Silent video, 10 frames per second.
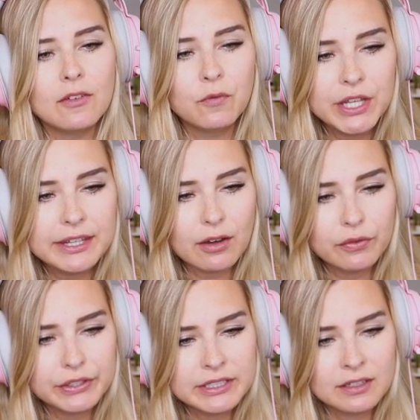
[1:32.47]
Wie ich
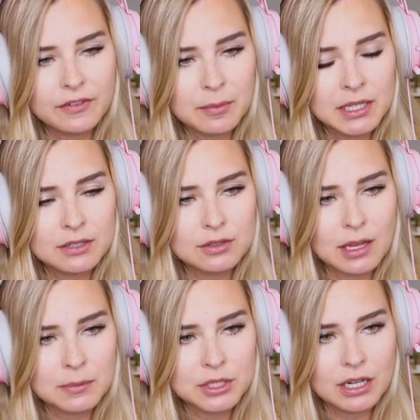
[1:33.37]
auf diese
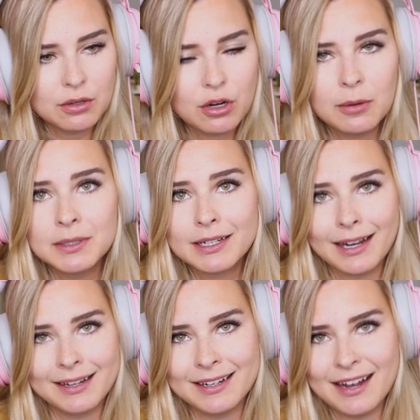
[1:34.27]
Familienzusammenstellung komme,
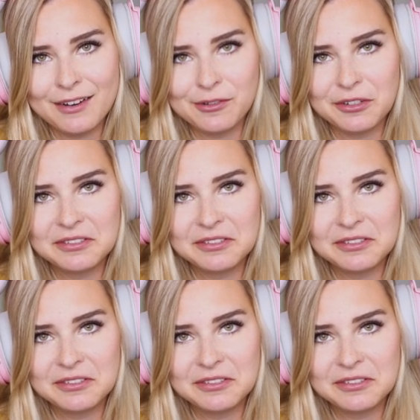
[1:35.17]
keine Ahnung.